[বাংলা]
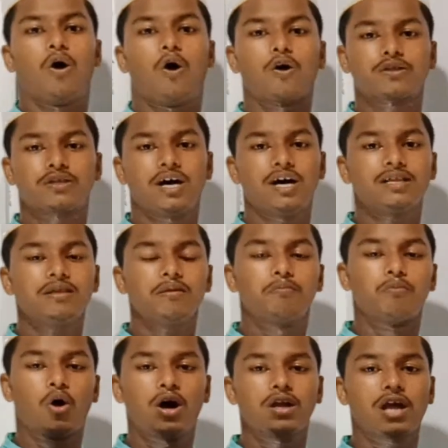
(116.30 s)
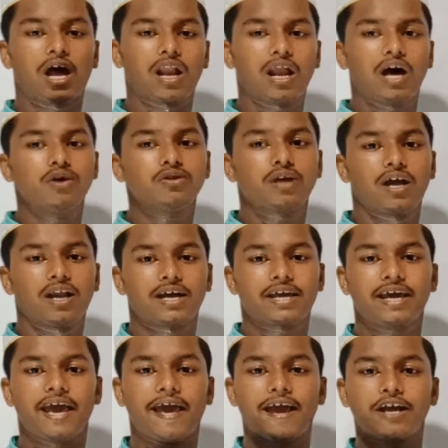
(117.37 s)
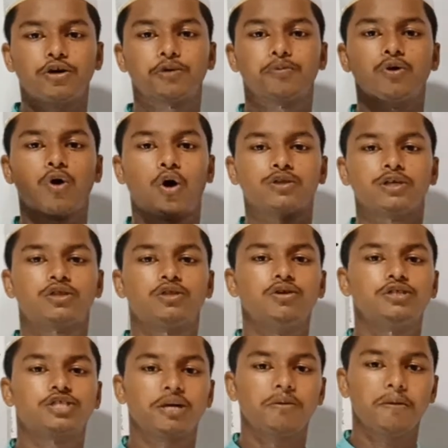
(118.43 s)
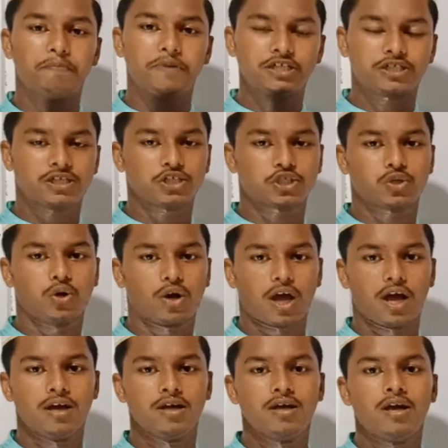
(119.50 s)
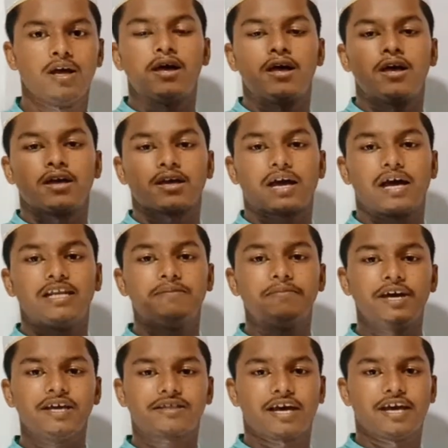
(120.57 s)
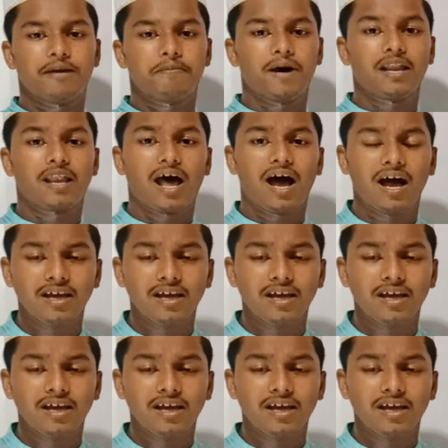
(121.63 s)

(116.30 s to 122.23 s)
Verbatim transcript: অর্থাৎ মহান আল্লাহ তালাকে এক এবং অদ্বিতীয় হিসেবে বিশ্বাস করা কালিমায় তাইবা লা